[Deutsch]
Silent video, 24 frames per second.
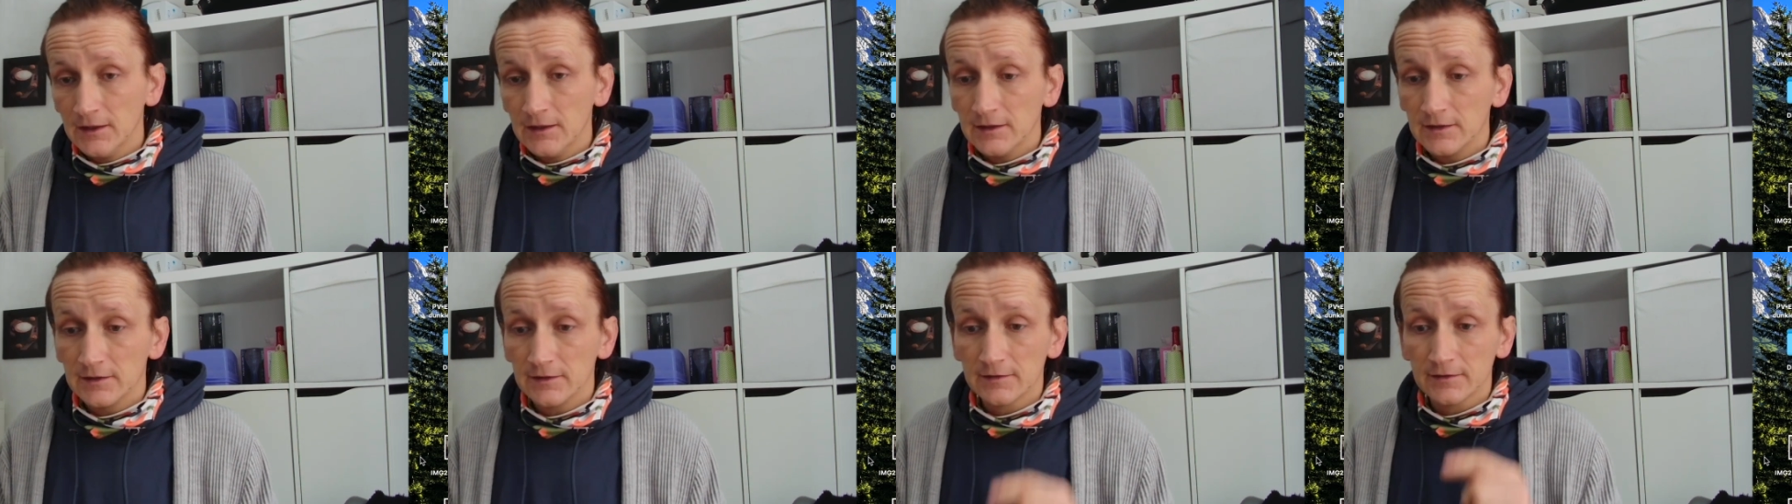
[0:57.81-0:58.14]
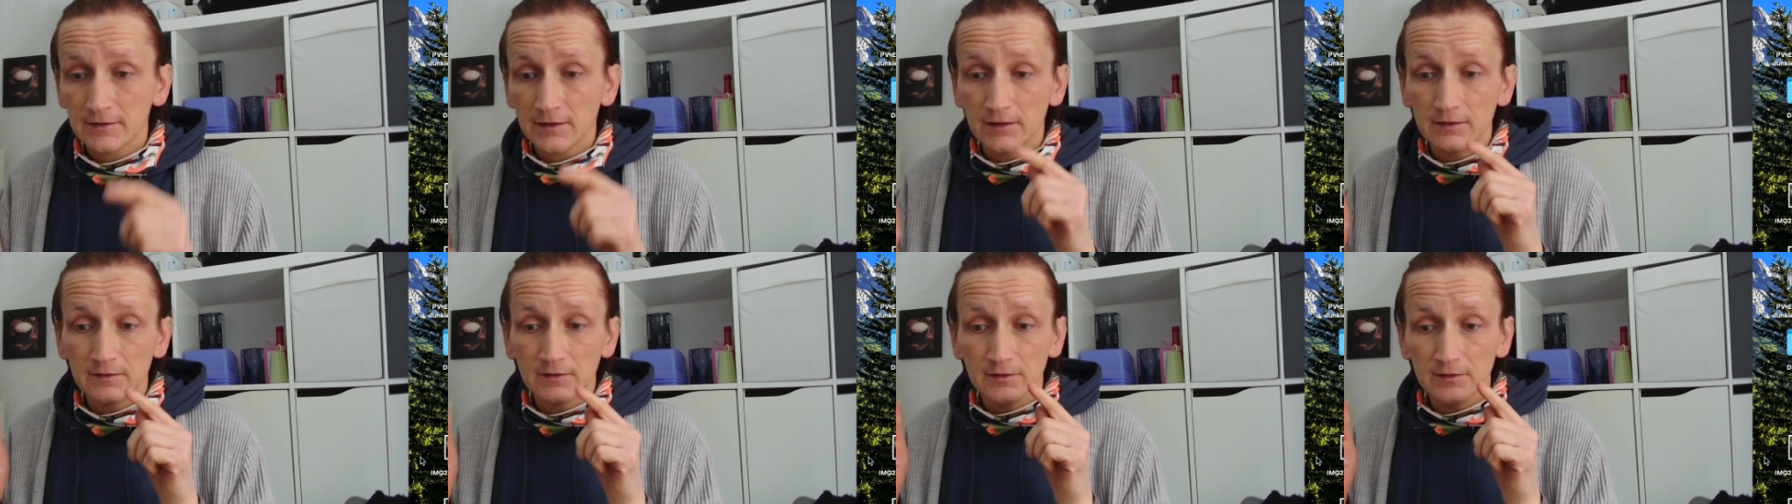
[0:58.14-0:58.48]
ich
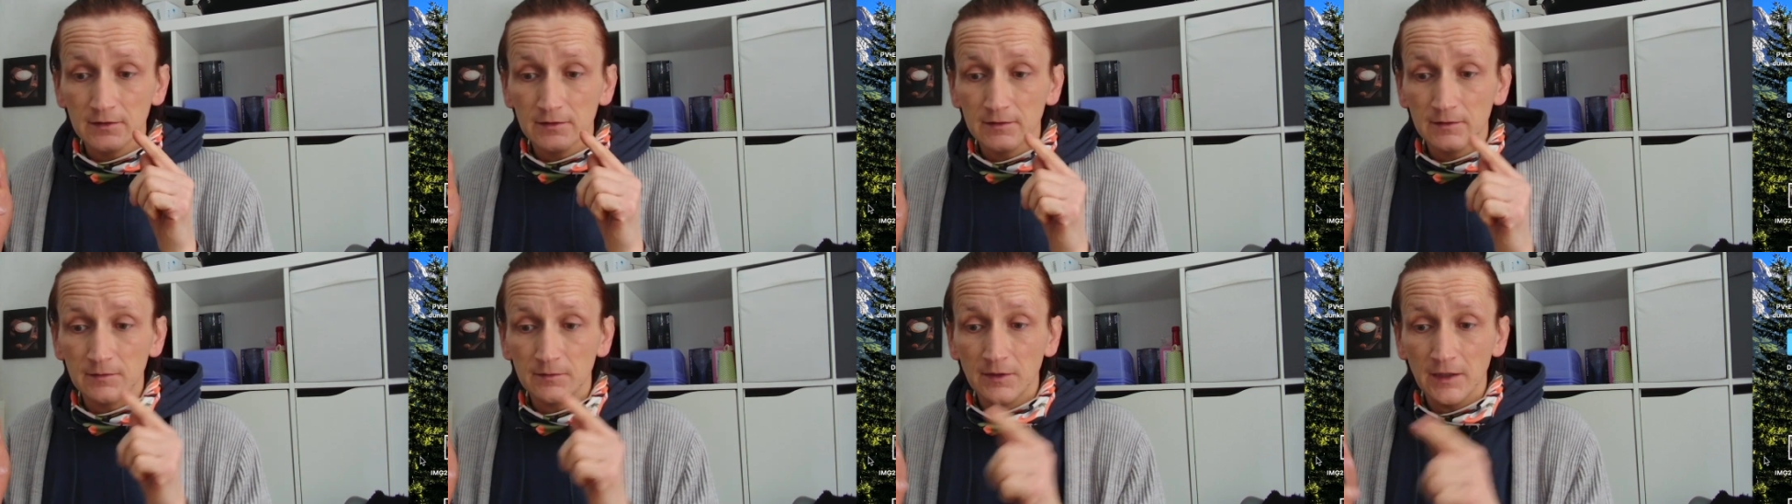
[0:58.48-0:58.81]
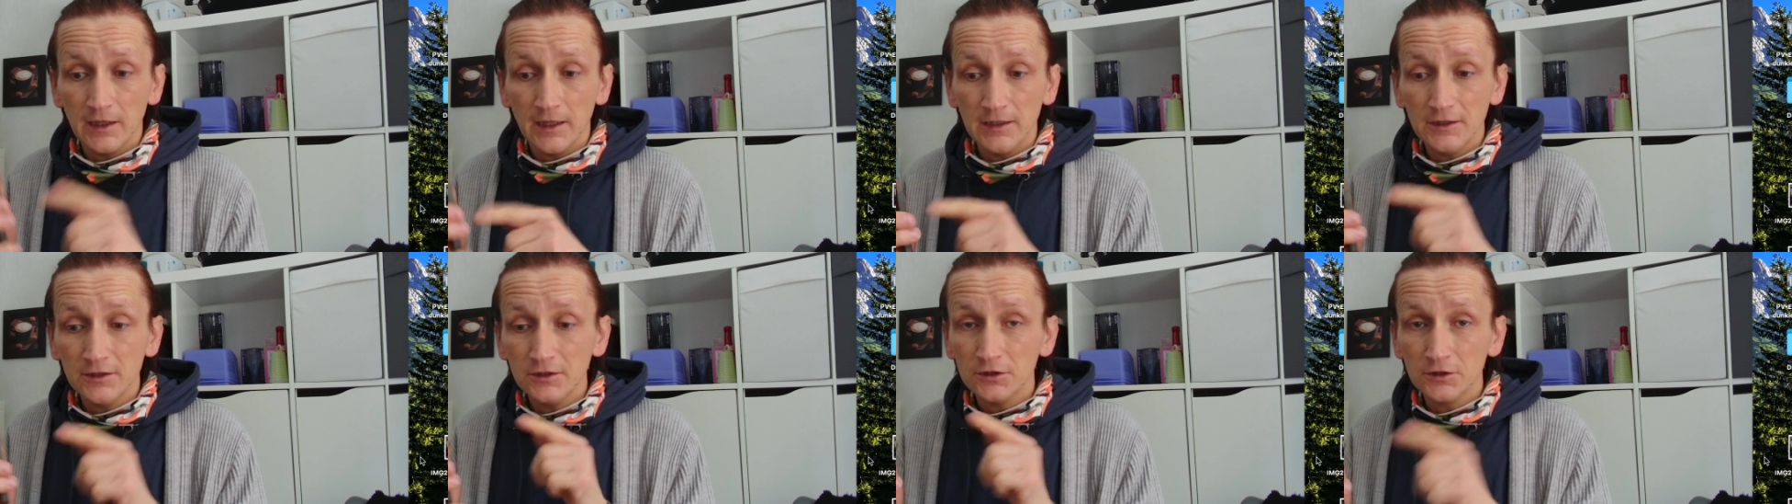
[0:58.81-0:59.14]
dann äh,
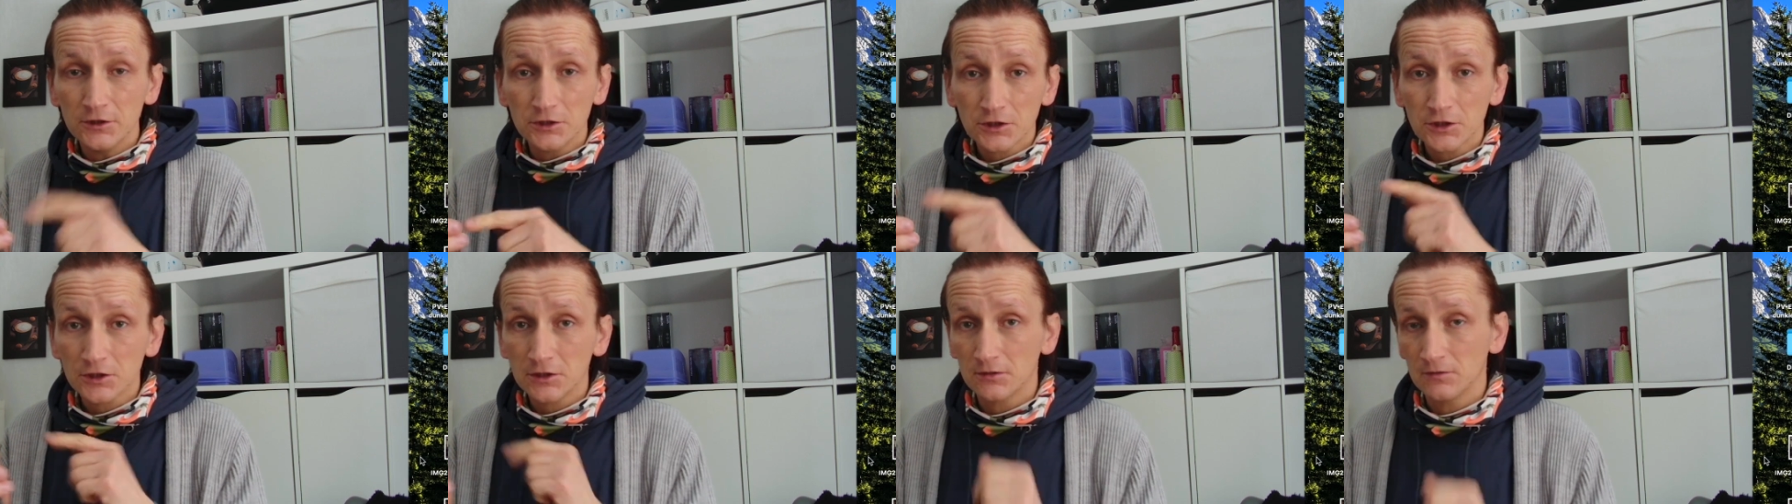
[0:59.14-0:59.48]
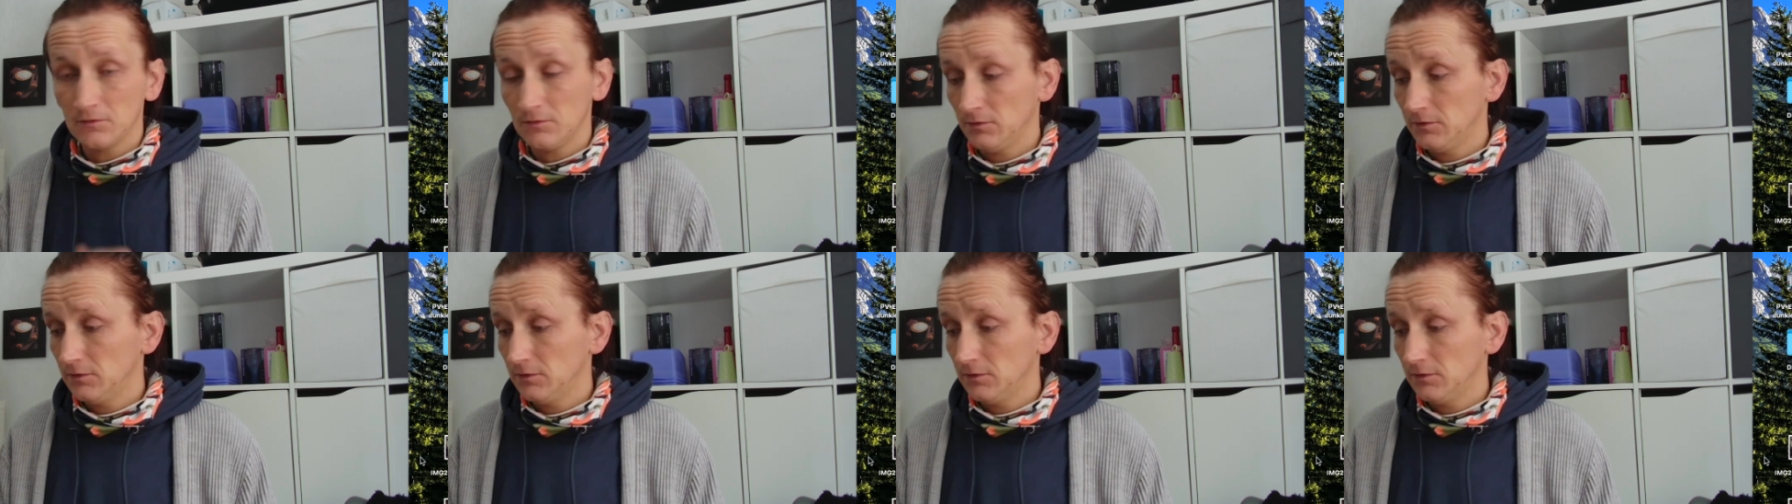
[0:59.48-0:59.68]
händisch